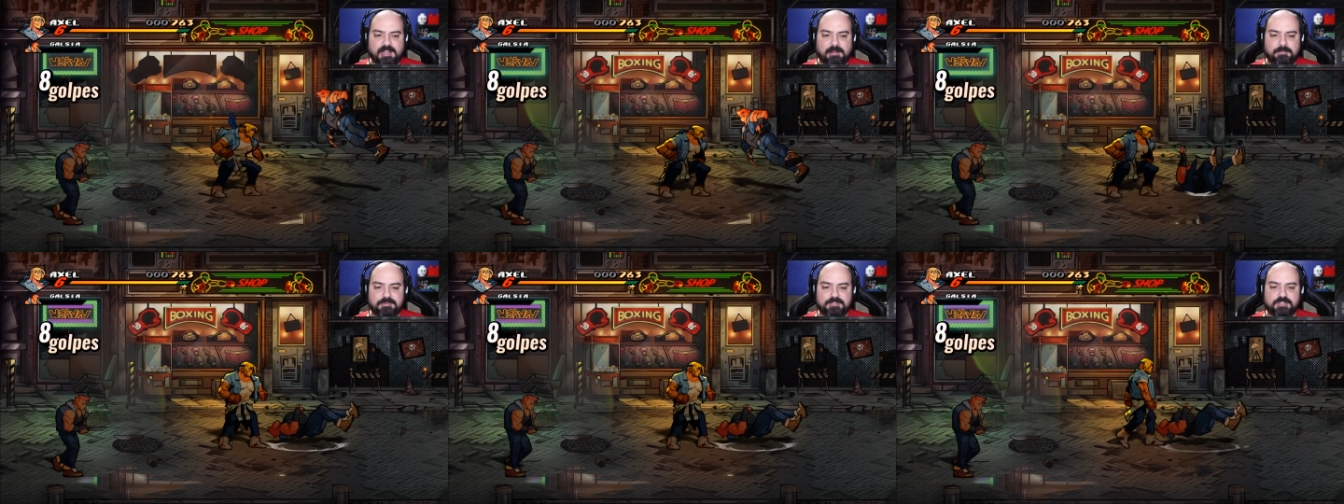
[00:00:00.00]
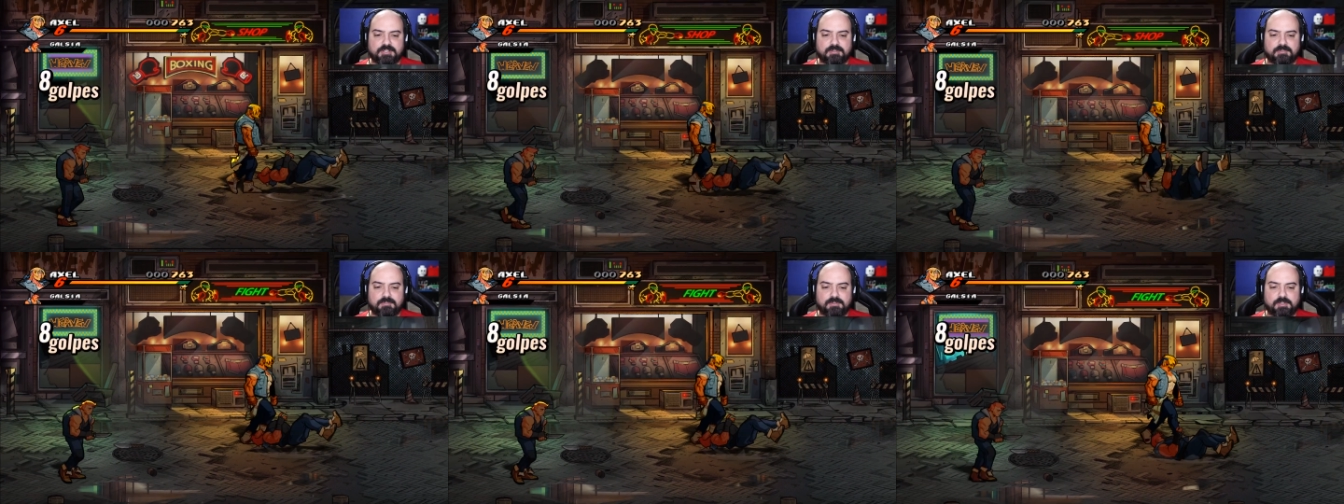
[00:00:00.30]
À
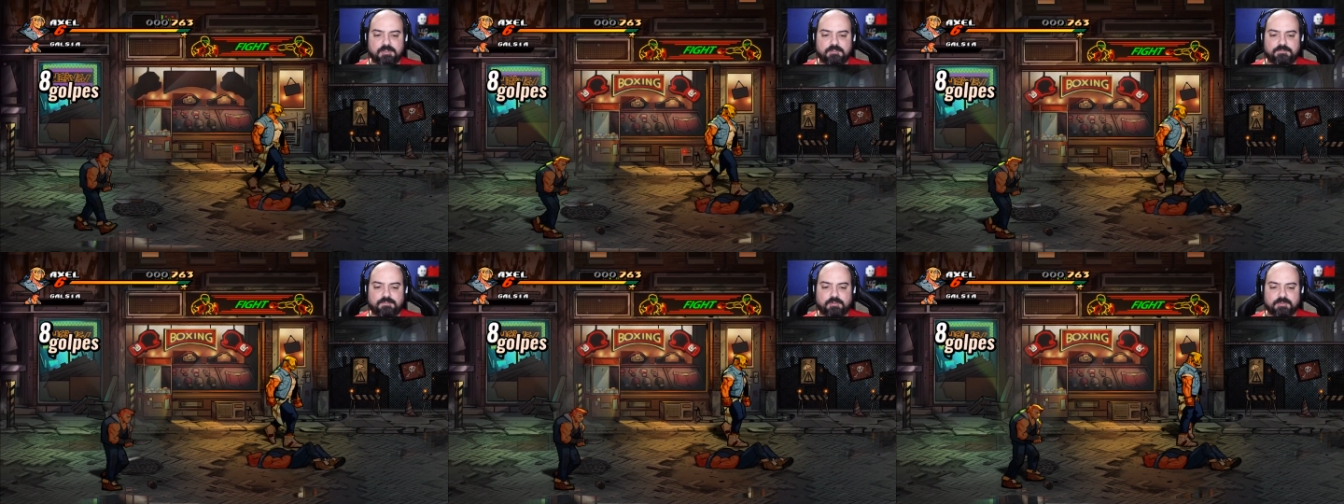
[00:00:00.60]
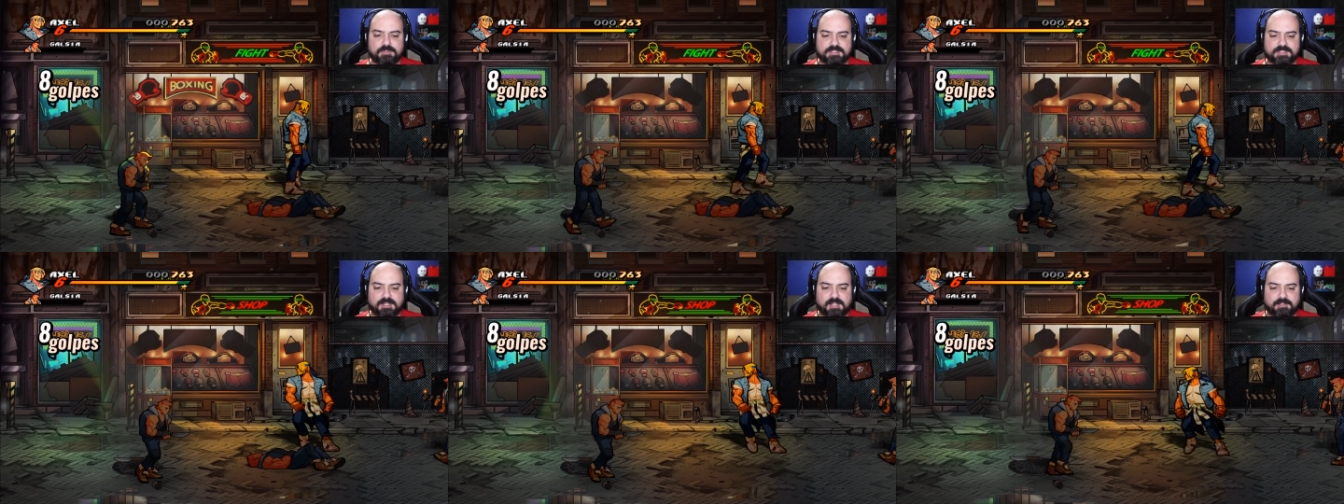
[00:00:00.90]
medida com que eu
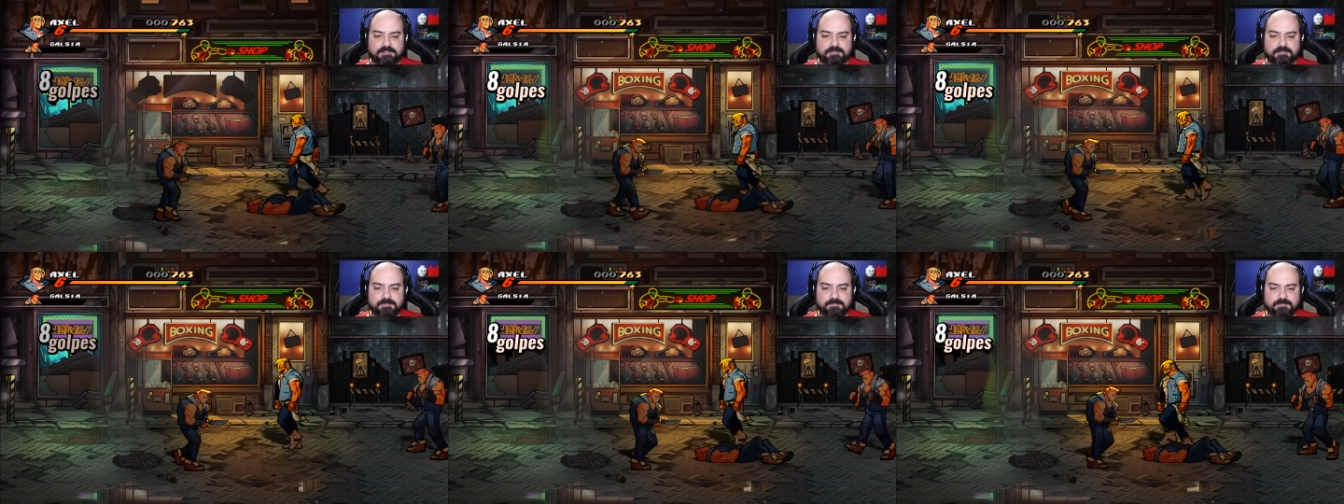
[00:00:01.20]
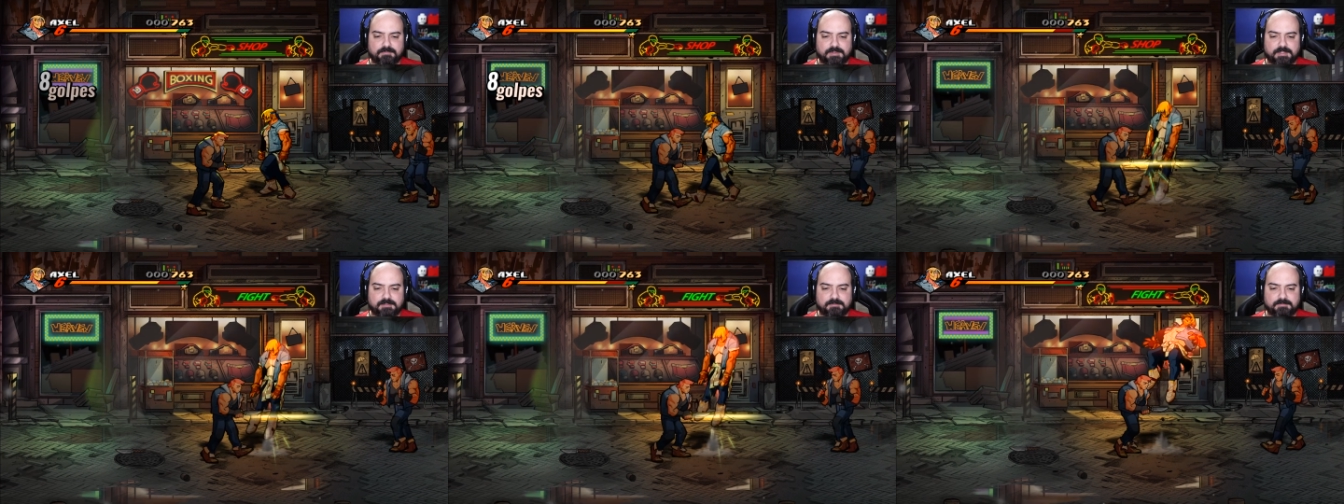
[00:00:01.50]
vou usando.
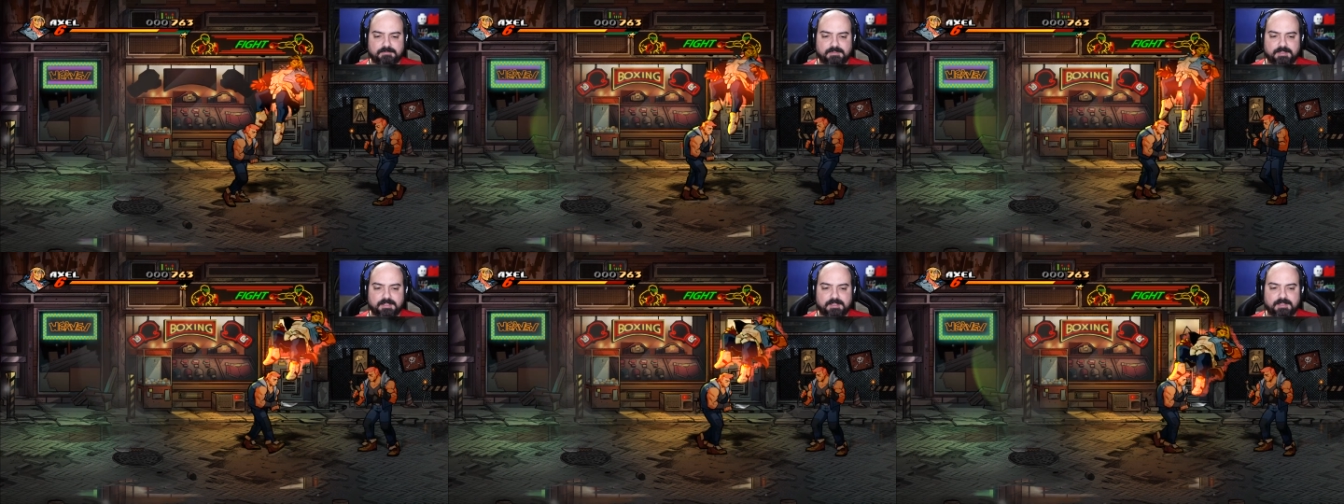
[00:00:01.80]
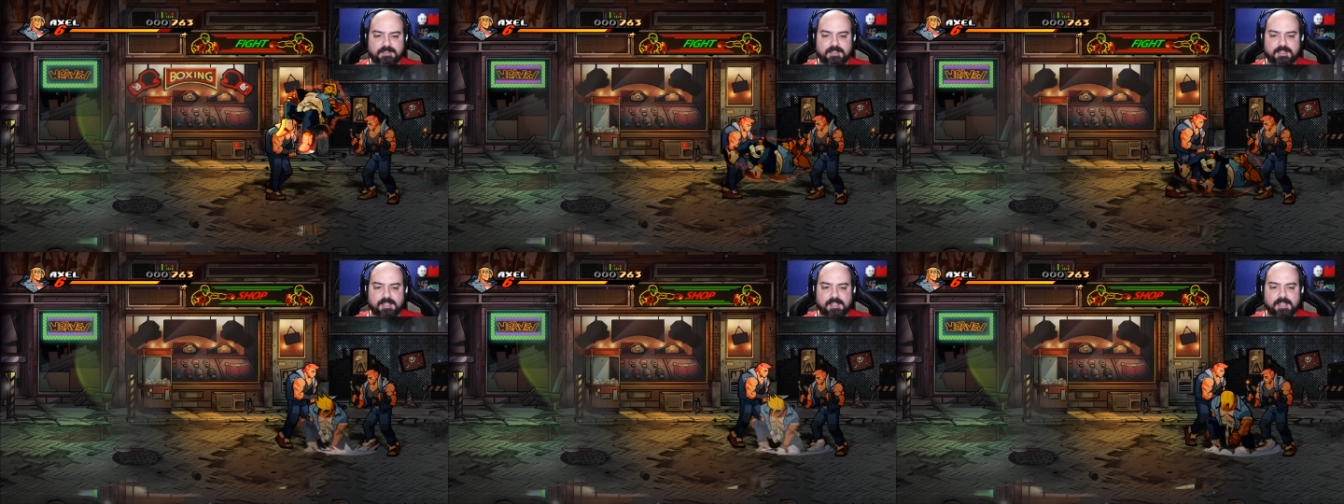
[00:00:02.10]

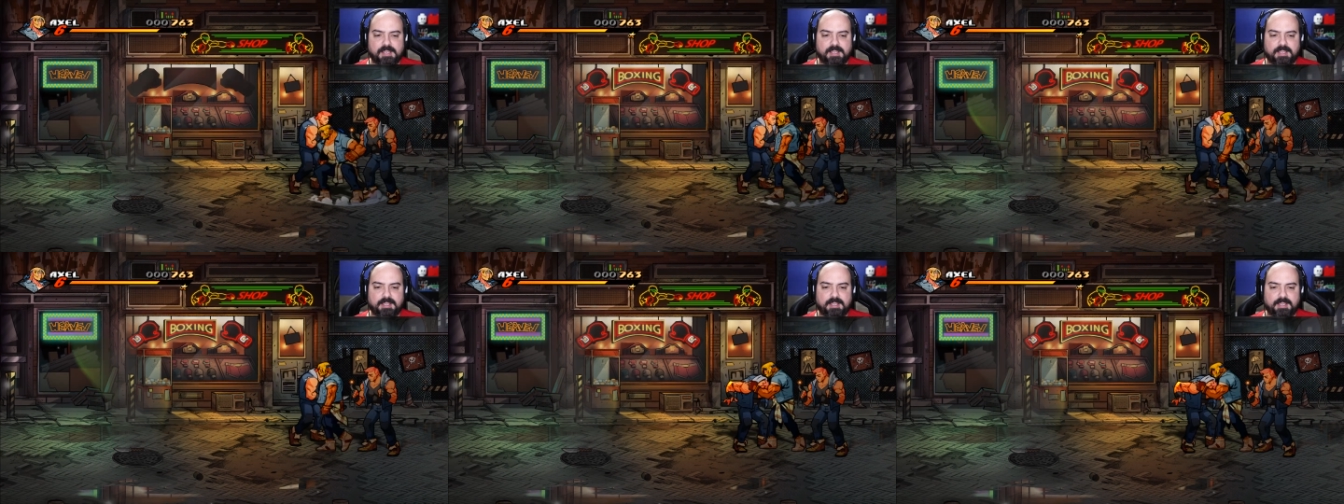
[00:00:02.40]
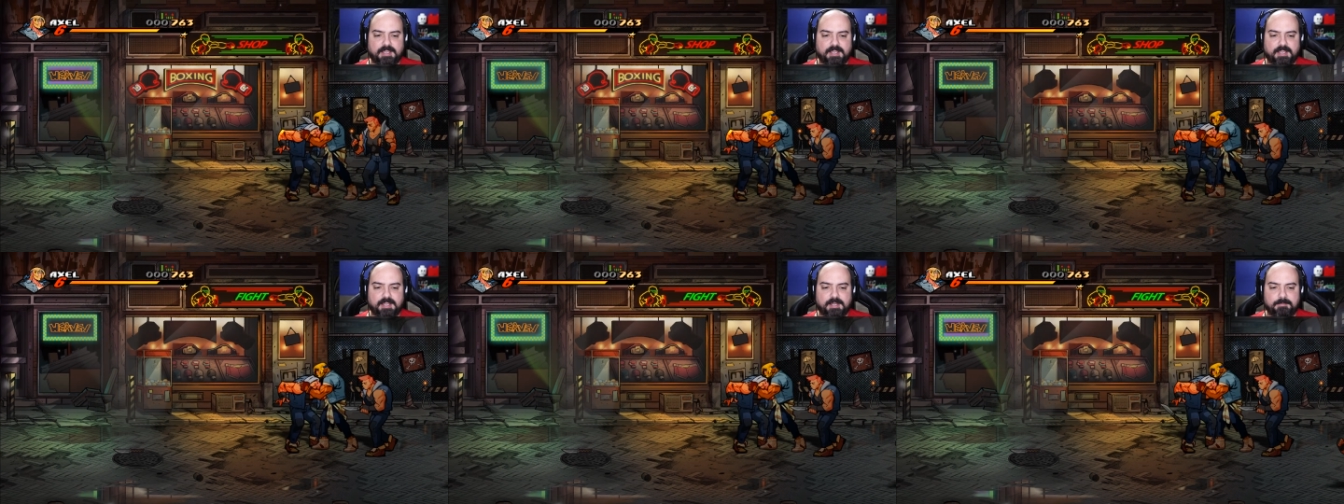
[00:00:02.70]

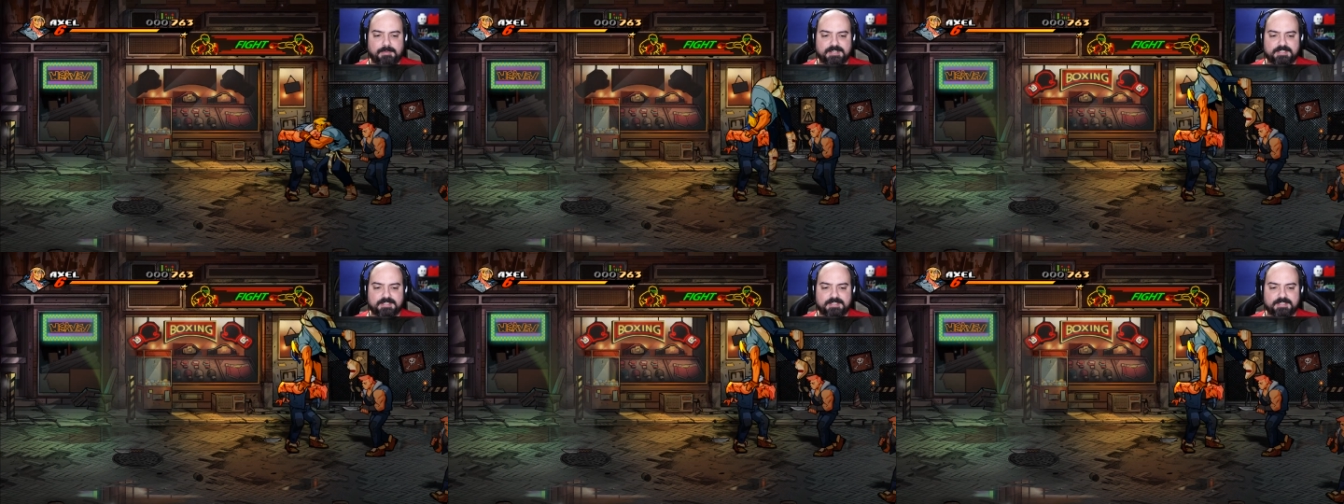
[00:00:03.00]
É,